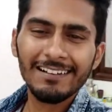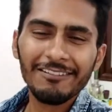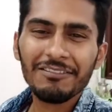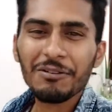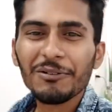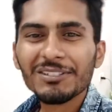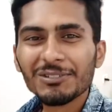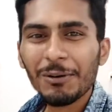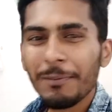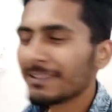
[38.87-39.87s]
व्यूअर्स
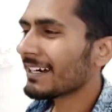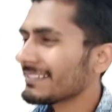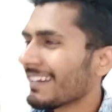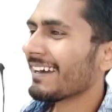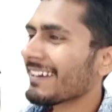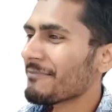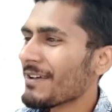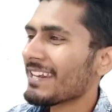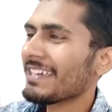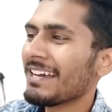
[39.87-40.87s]
को पता चला कि
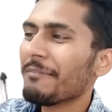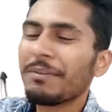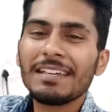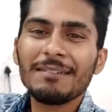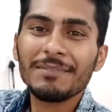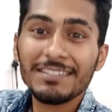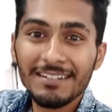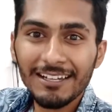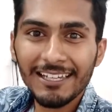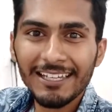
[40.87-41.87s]
मैंने यहाँ पे ये
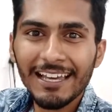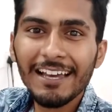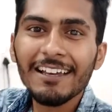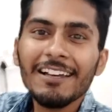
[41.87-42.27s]
मिस्टेक की है